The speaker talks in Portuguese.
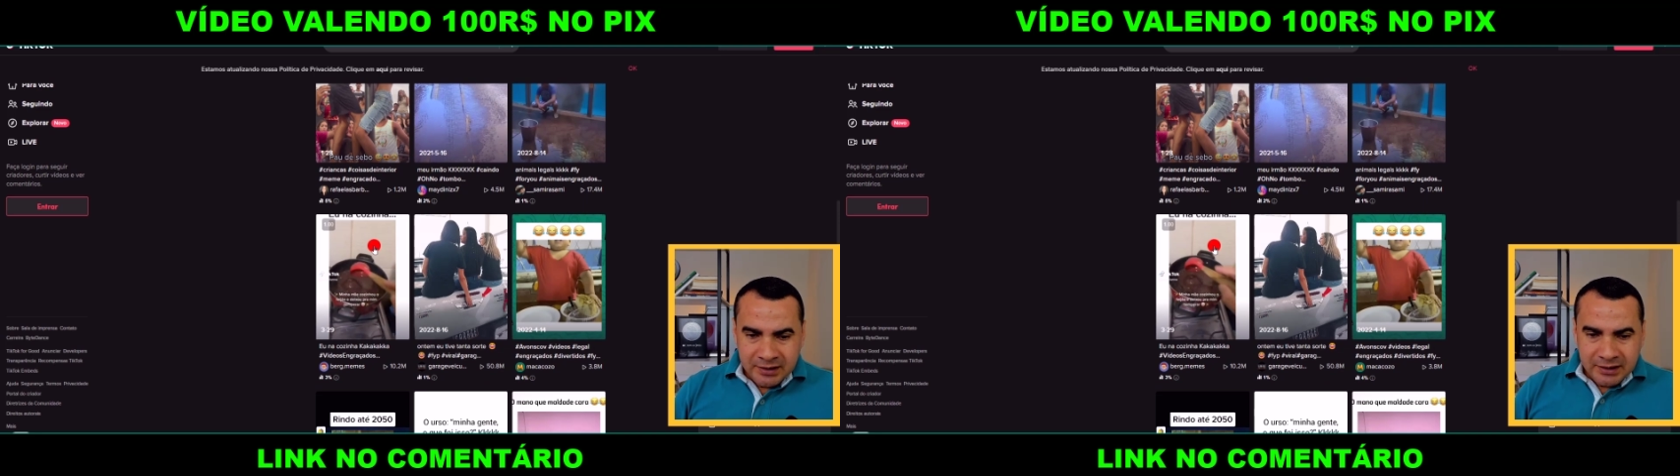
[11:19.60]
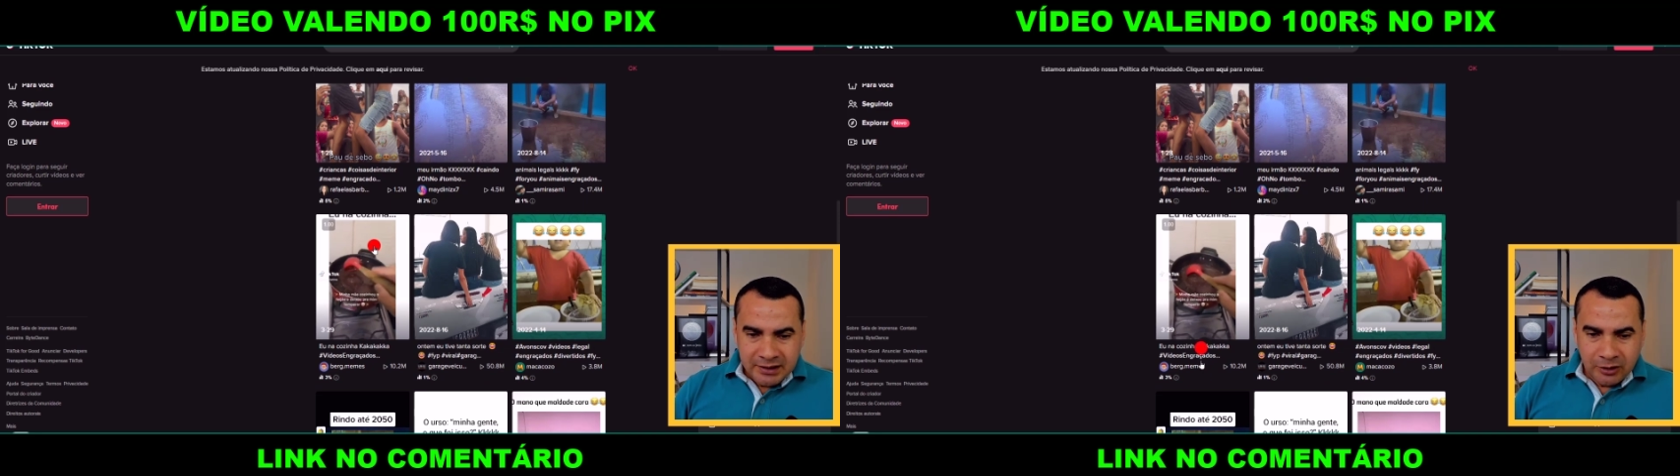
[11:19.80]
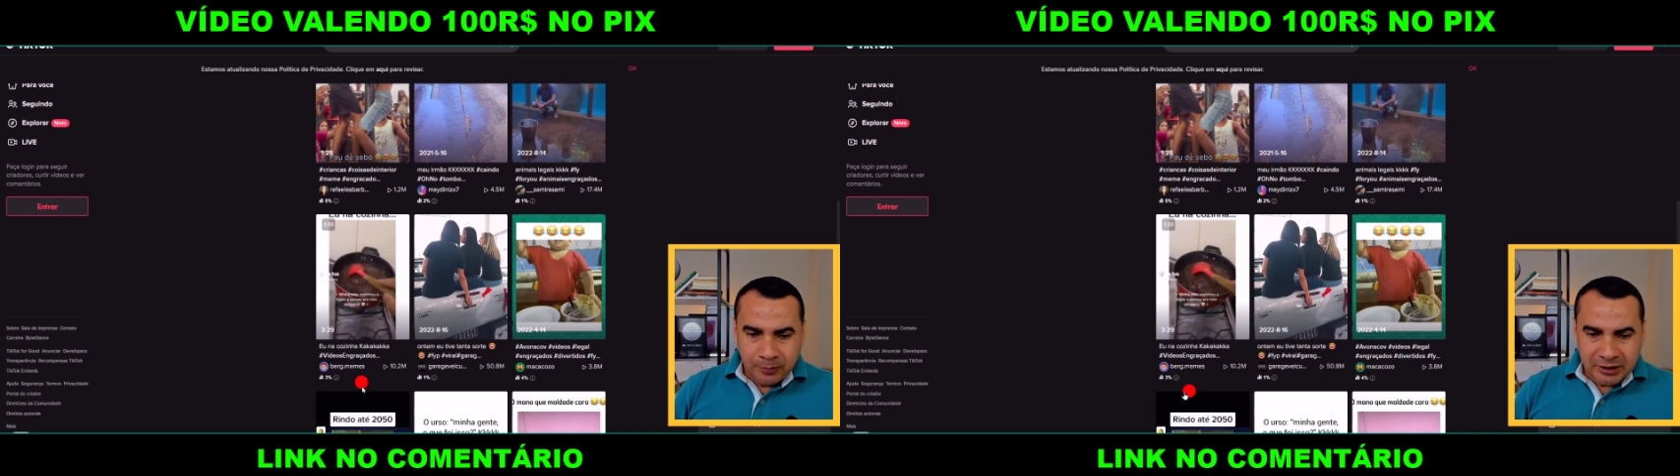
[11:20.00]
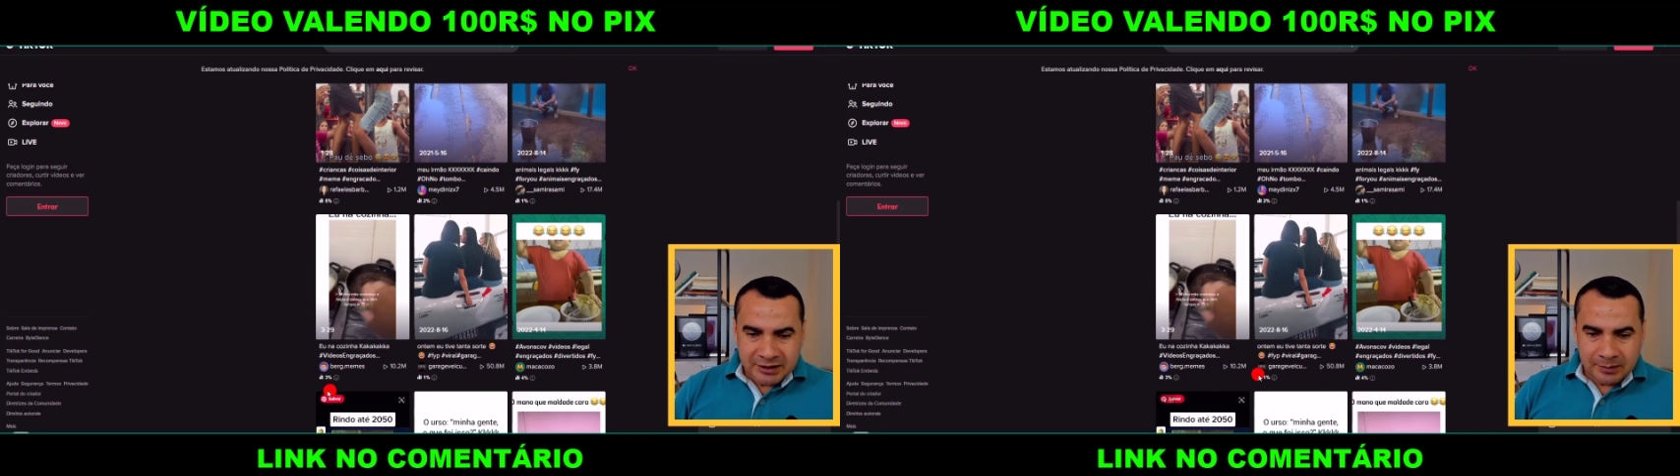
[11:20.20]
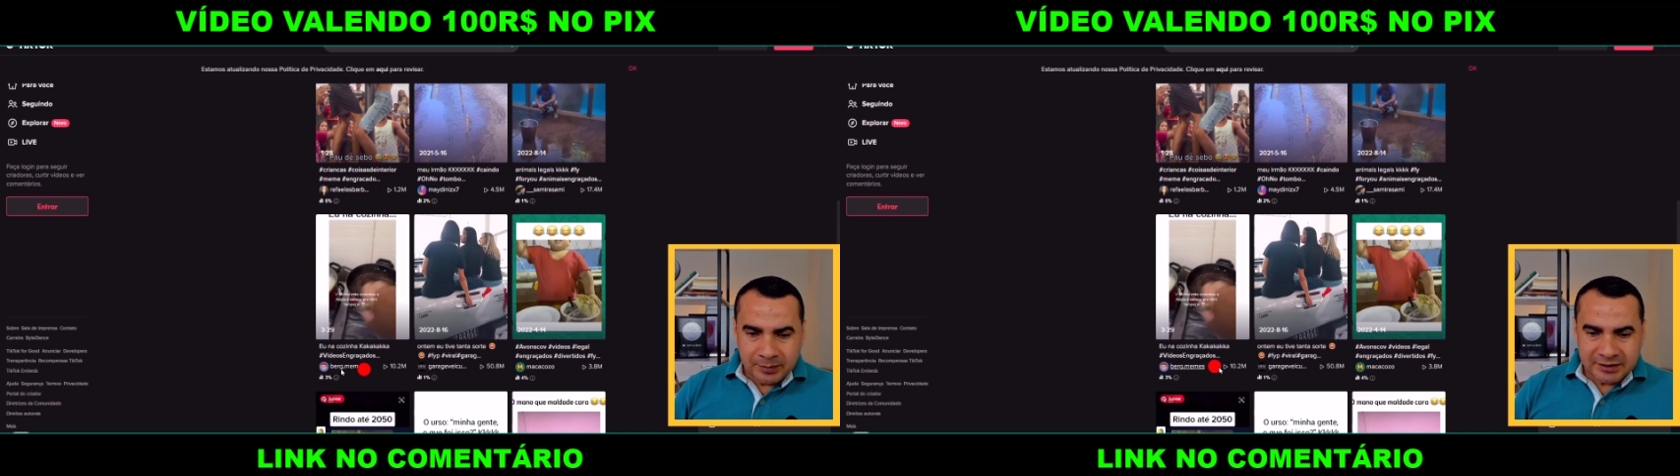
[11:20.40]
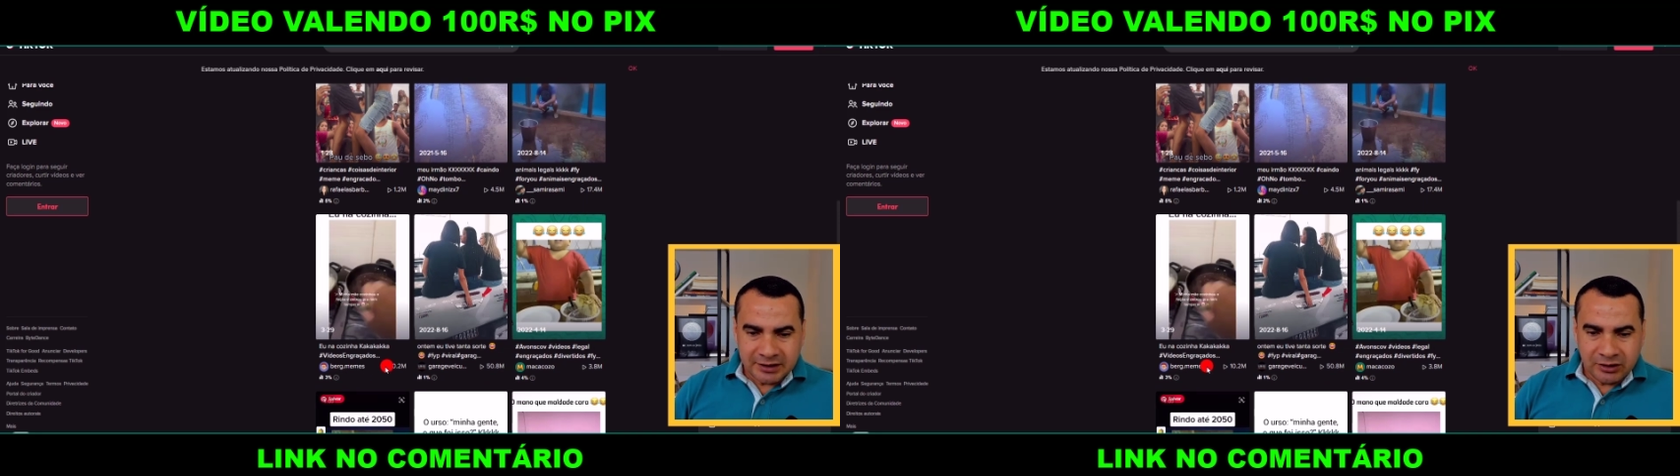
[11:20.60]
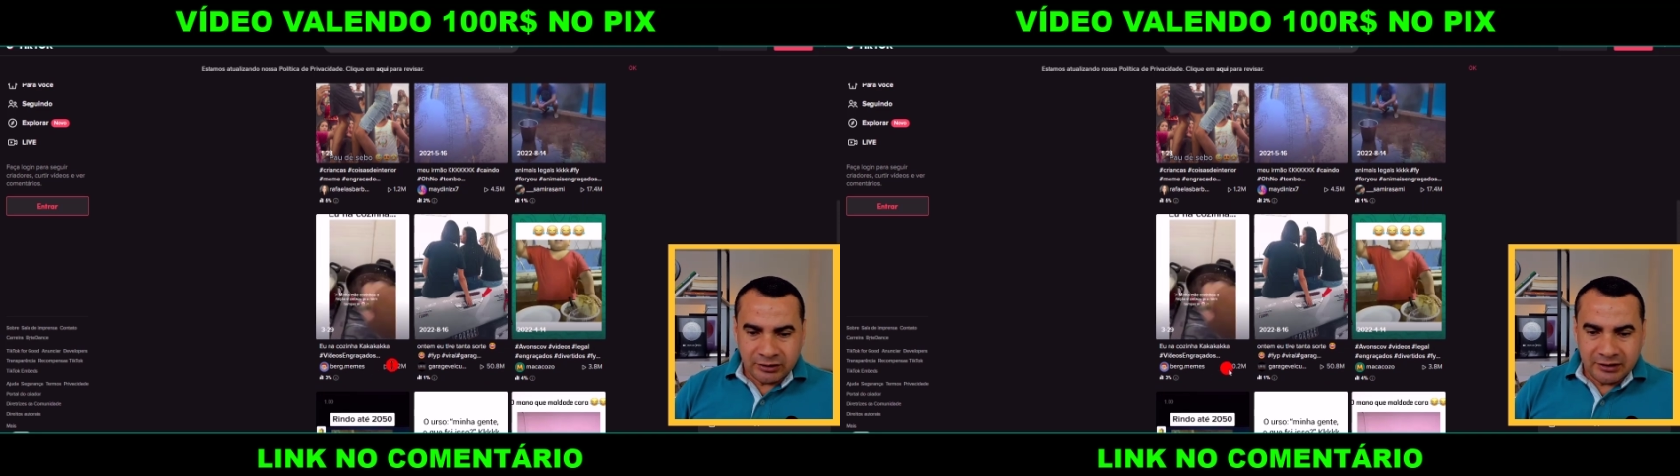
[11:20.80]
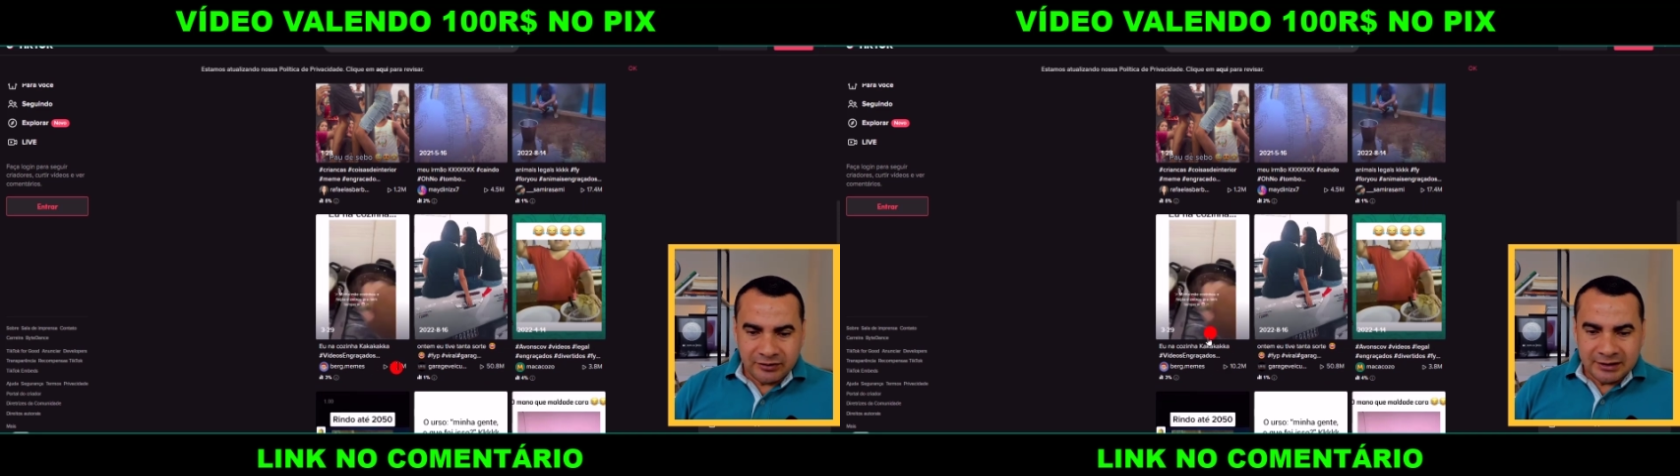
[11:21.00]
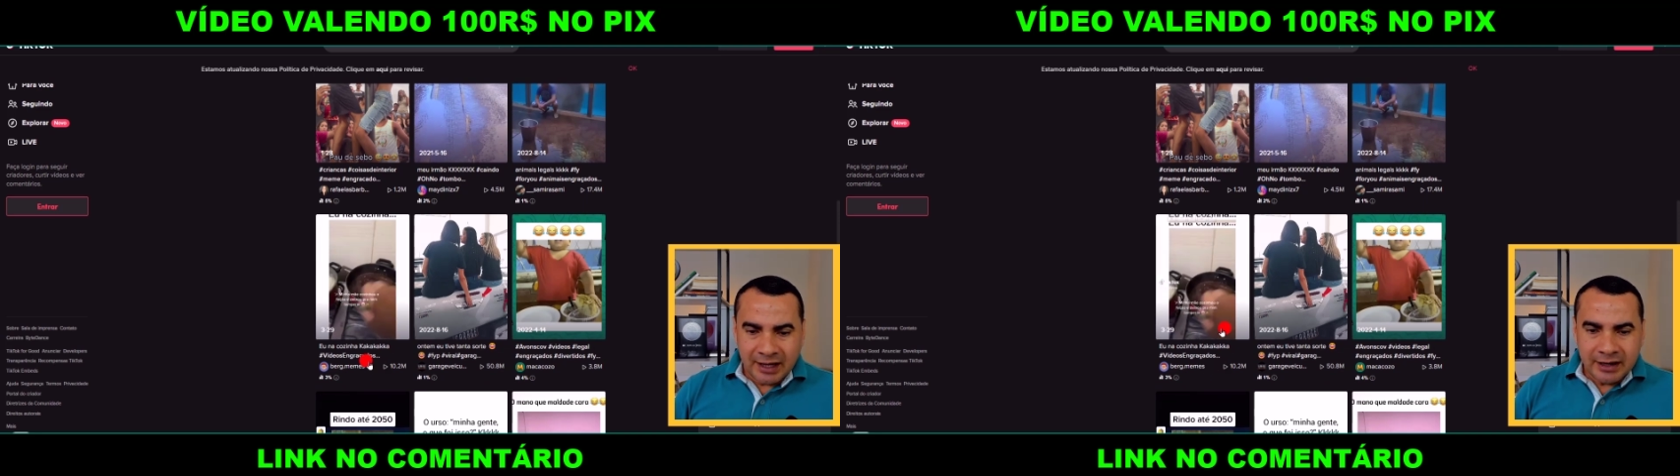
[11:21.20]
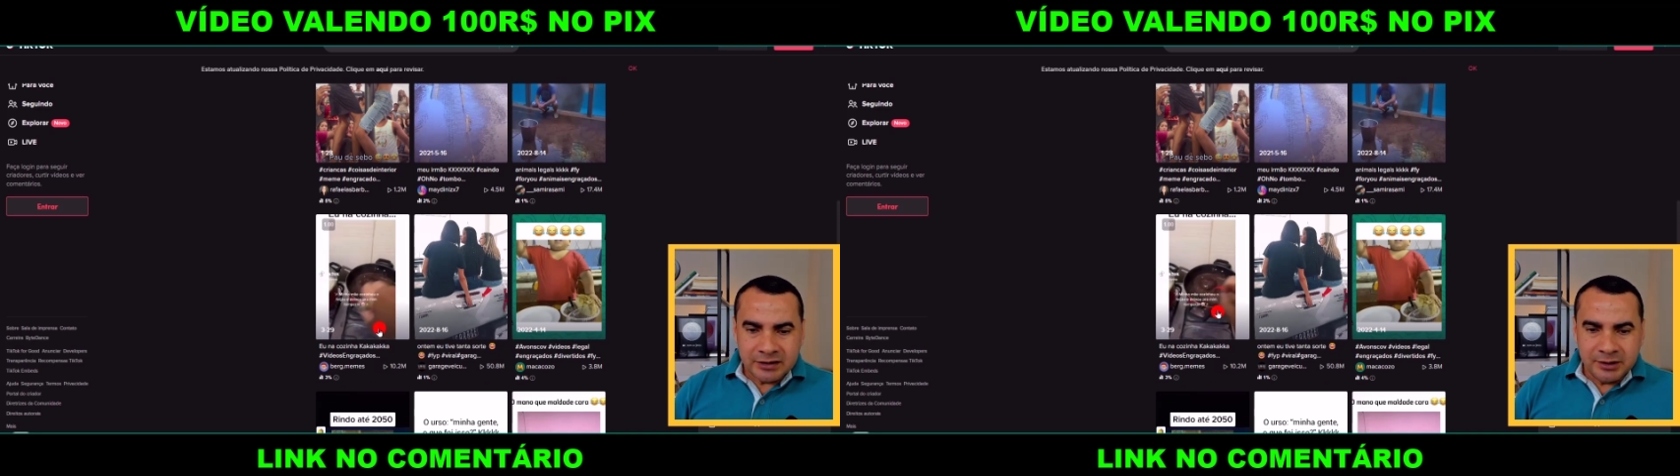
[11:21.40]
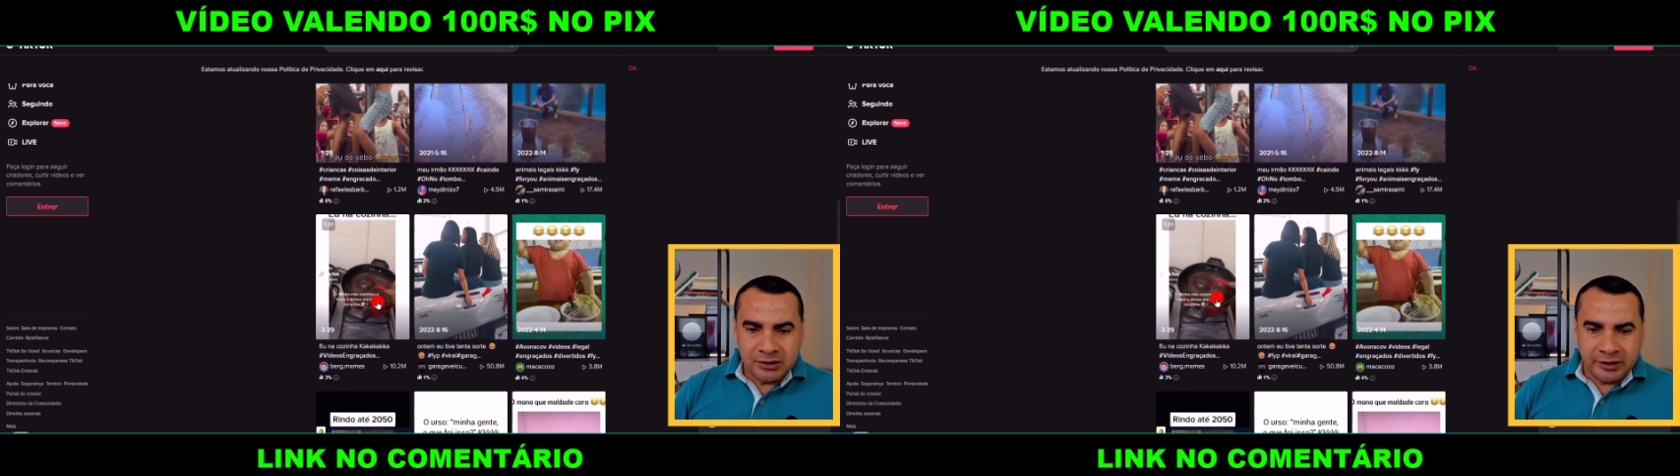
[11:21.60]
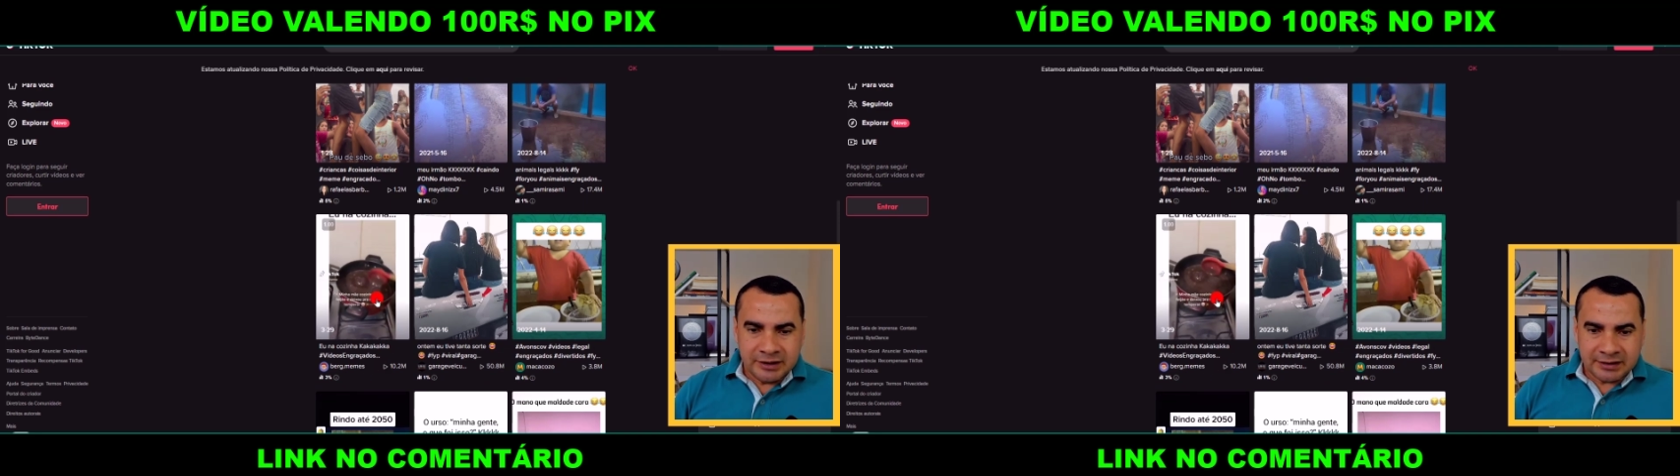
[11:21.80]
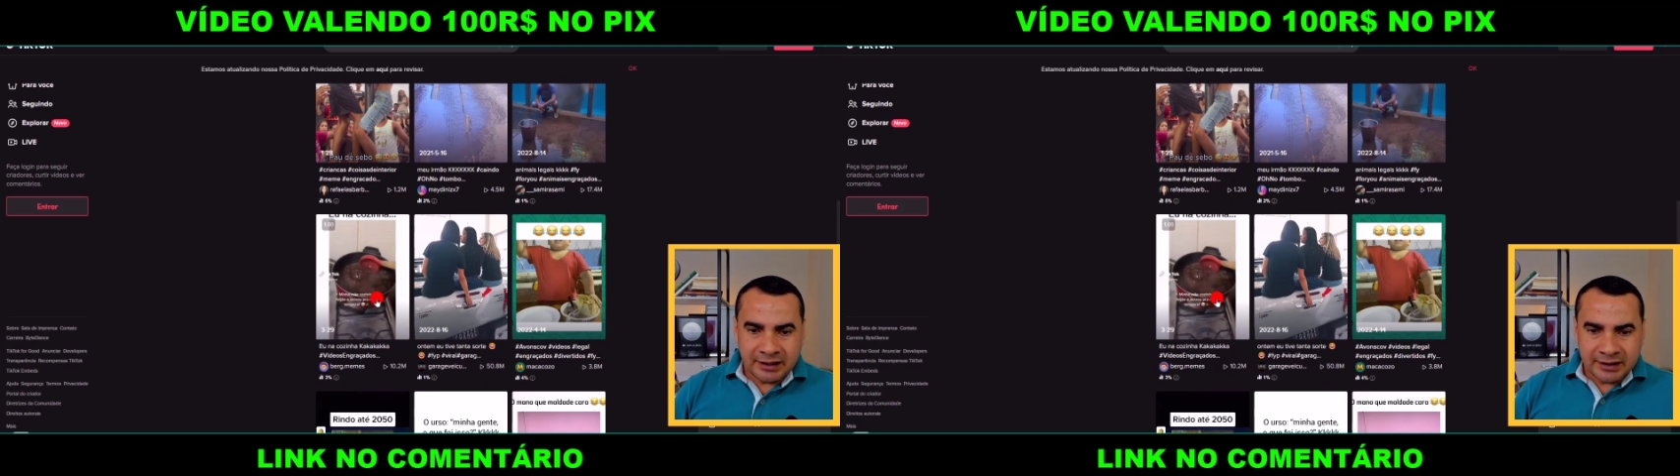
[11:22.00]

E eu, por exemplo, esse aqui, ó, teve 10 milhões, cara,